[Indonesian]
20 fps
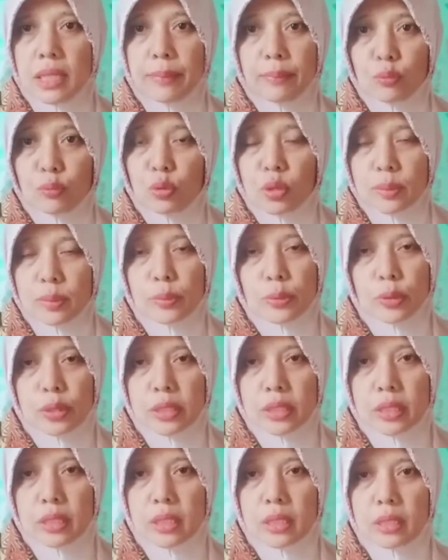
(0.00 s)
Lampung Timur
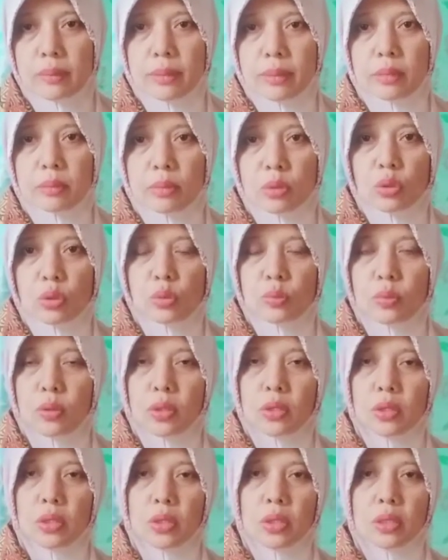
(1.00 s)
ini ya teman teman semua
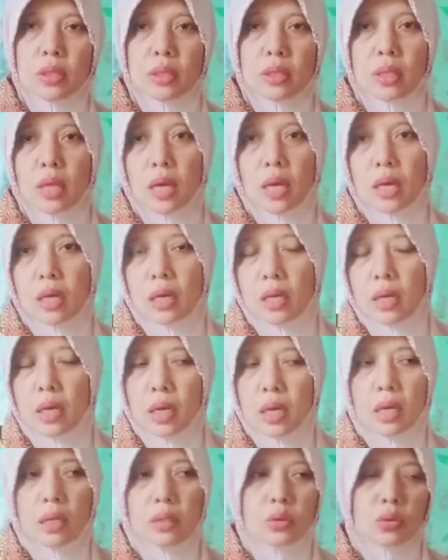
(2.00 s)
jadi
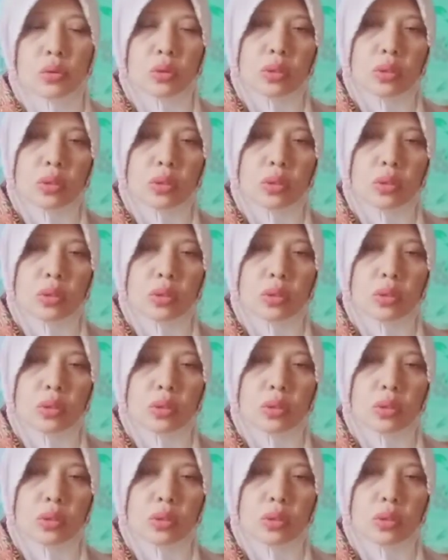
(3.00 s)
tetangga